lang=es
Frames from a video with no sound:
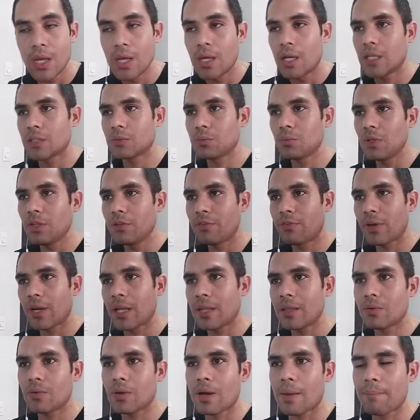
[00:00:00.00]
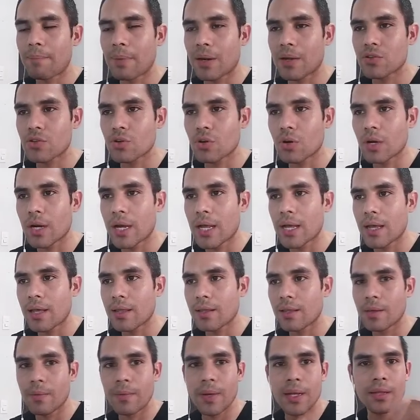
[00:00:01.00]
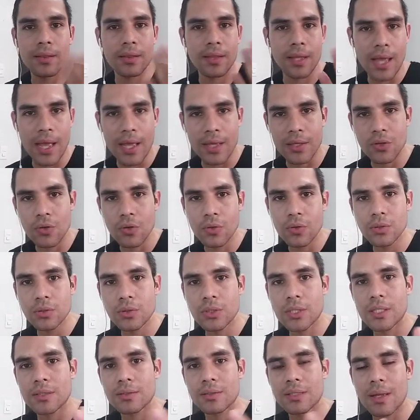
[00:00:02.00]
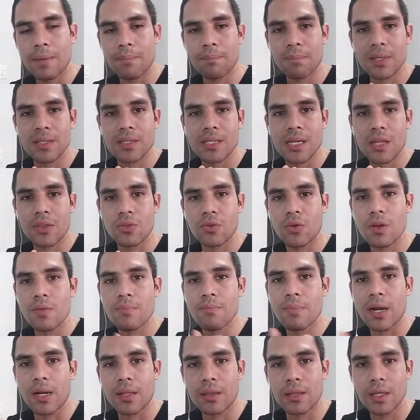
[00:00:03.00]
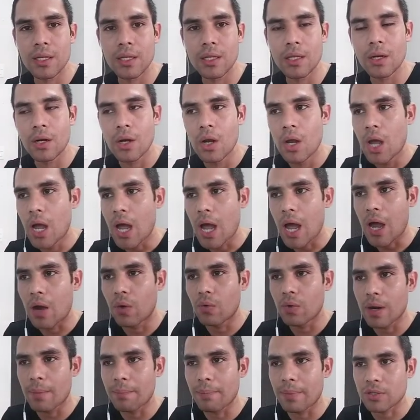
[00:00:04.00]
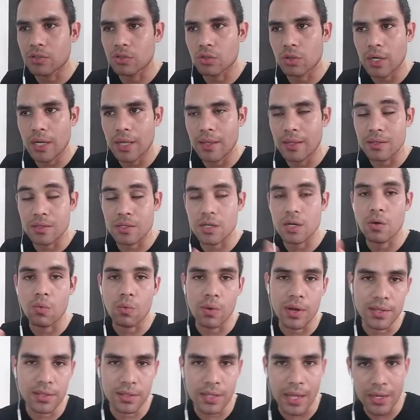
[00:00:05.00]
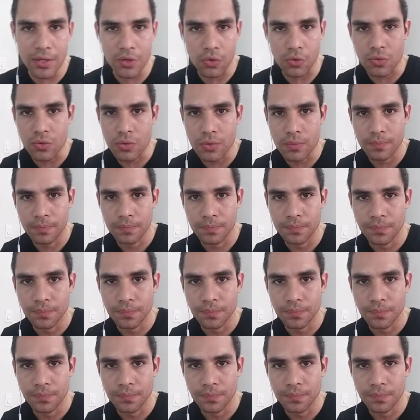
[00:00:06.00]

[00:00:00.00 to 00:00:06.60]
Es muy diferente una persona de 20 años que está empezando a invertir a una persona de 50 años.